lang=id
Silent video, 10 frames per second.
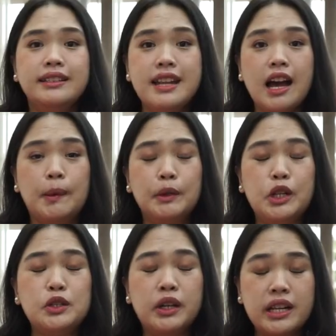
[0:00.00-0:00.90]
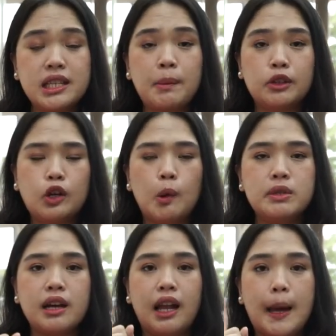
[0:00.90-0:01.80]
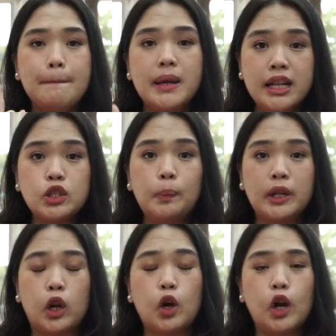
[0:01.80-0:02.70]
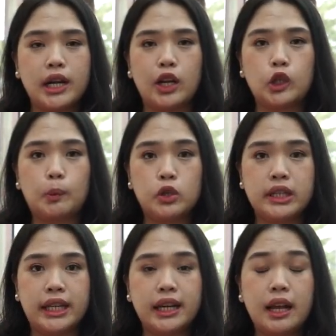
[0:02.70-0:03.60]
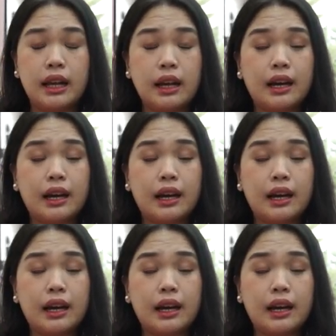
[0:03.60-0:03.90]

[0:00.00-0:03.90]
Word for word: Nah kebetulan juga nih sahabat kalau misalnya kalian beli Superior Honda dari Auto Project ini karena